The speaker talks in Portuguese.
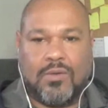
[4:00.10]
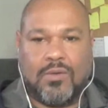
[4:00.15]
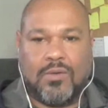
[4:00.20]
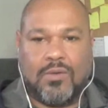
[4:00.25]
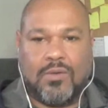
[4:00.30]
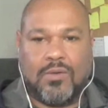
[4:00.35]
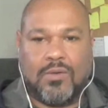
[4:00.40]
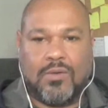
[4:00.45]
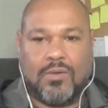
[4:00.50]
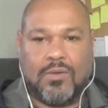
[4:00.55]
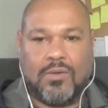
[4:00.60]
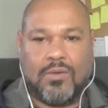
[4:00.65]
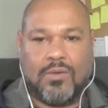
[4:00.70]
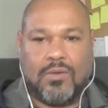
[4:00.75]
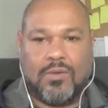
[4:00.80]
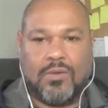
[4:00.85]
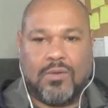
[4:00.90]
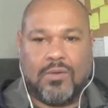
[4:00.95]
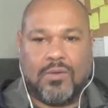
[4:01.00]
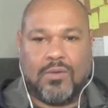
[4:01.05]
você, você,
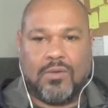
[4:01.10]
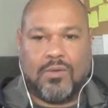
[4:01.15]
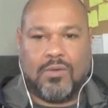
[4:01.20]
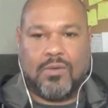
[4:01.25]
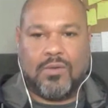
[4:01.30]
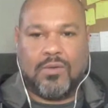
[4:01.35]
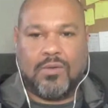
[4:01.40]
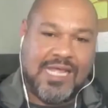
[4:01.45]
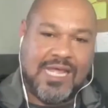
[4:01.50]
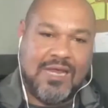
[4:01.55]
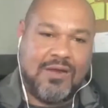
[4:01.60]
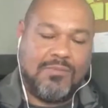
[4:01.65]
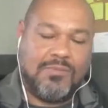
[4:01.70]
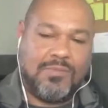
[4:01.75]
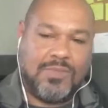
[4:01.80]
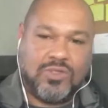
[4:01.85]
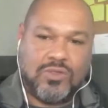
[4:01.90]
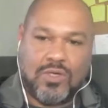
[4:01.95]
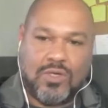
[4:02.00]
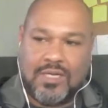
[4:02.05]
vai encontrar brasileiro
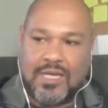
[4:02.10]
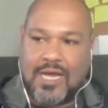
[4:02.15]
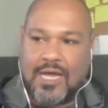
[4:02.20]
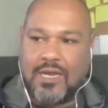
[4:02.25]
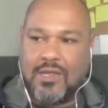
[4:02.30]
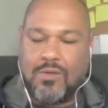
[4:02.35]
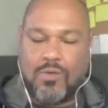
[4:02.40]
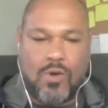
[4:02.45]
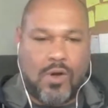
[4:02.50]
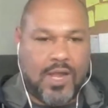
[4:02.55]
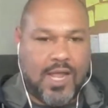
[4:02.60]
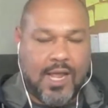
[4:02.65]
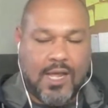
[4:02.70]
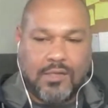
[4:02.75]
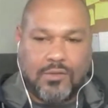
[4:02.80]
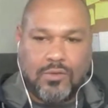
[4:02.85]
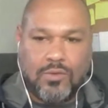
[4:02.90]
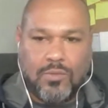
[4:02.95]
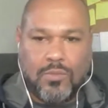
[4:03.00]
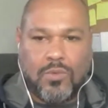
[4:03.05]
missionário em qualquer
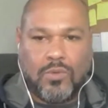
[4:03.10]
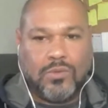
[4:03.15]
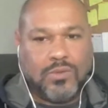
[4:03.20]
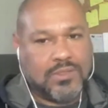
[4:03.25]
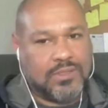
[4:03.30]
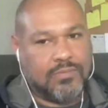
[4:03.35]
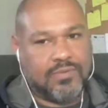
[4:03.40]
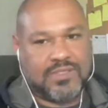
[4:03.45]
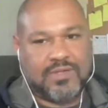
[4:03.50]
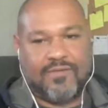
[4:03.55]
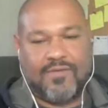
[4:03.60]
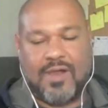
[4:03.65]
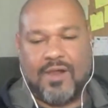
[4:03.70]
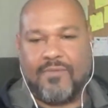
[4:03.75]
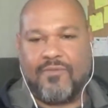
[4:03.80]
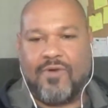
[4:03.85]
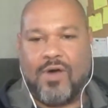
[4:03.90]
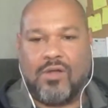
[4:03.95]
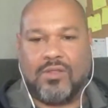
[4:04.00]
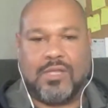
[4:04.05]
canto do mundo. Se você falar,
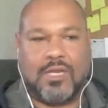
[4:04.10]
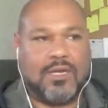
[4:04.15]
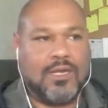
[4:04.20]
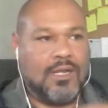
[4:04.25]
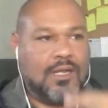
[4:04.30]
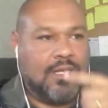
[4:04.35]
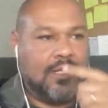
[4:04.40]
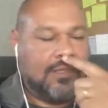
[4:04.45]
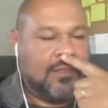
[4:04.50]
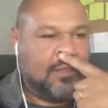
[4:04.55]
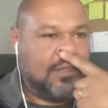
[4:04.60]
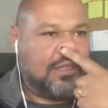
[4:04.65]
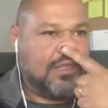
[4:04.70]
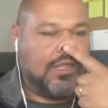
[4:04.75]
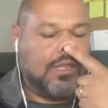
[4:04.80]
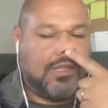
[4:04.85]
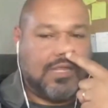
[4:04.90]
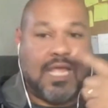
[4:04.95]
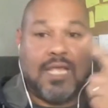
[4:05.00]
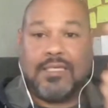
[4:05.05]
Walter,
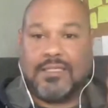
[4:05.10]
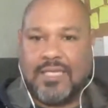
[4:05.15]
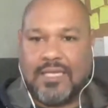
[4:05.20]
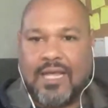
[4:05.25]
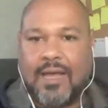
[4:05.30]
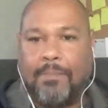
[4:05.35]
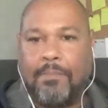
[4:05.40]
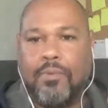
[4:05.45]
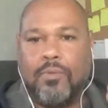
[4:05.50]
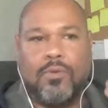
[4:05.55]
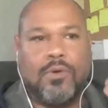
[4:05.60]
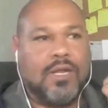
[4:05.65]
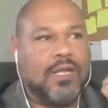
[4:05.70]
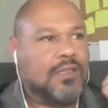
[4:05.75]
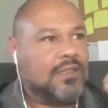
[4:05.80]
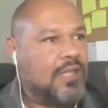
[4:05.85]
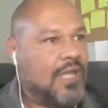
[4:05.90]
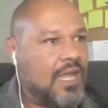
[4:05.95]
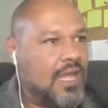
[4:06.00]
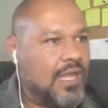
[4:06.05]
tem em Singapura,
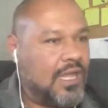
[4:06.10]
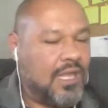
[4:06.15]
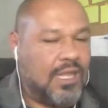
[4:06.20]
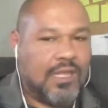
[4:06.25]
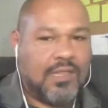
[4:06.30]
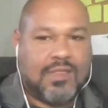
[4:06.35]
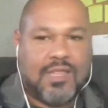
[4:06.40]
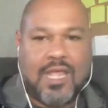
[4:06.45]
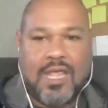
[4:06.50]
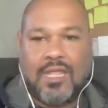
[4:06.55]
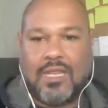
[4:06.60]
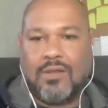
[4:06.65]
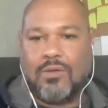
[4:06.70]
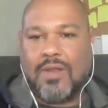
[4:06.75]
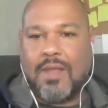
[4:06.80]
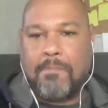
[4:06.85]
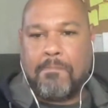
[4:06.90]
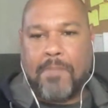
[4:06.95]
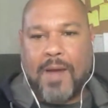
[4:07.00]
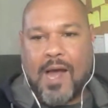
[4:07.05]
tem, tem no
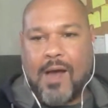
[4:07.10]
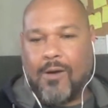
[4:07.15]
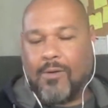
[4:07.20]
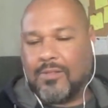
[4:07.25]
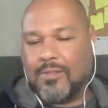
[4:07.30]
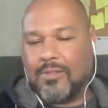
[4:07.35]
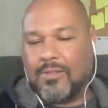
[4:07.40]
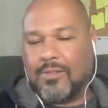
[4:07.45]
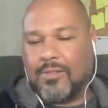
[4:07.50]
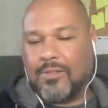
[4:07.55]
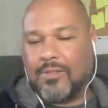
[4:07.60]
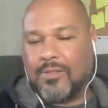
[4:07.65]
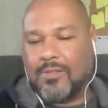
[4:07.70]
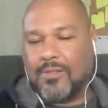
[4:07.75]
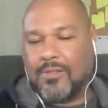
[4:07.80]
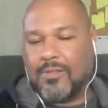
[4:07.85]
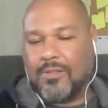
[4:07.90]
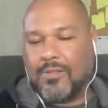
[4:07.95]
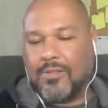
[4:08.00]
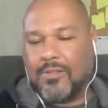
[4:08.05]
Nepal, tem, tem
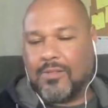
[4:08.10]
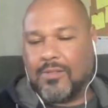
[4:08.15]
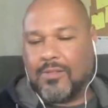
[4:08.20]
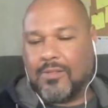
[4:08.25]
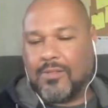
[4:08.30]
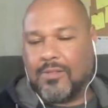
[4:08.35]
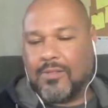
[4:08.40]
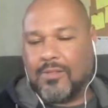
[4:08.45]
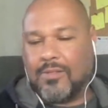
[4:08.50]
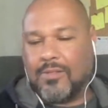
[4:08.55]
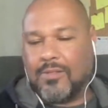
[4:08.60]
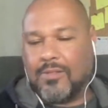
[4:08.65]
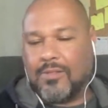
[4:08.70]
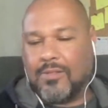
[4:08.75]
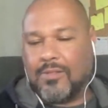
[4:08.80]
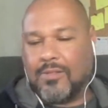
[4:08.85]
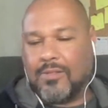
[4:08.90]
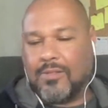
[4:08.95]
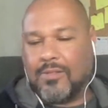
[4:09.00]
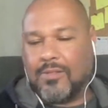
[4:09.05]
um monte de, na
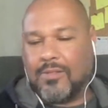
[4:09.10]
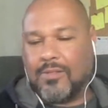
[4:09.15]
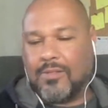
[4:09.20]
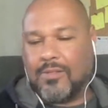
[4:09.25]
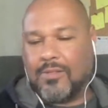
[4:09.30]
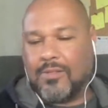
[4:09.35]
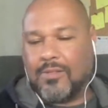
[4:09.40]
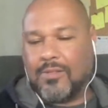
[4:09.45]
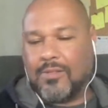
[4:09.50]
Letônia,